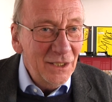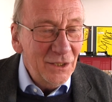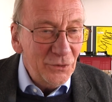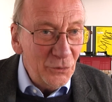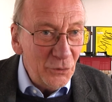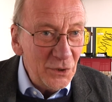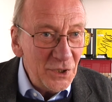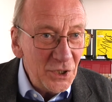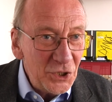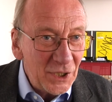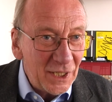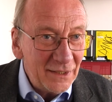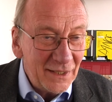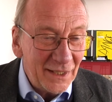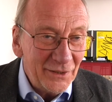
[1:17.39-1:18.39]
durch die
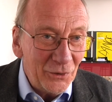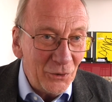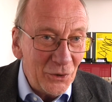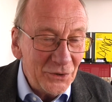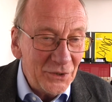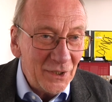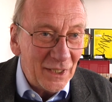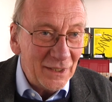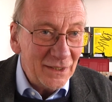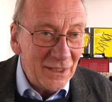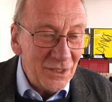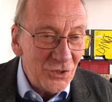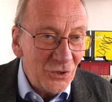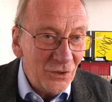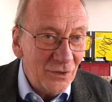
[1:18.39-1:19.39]
Stadt an Orte, an denen
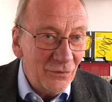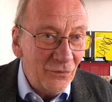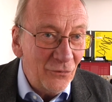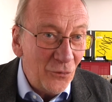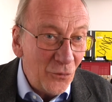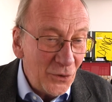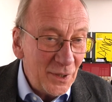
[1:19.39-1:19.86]
schon vor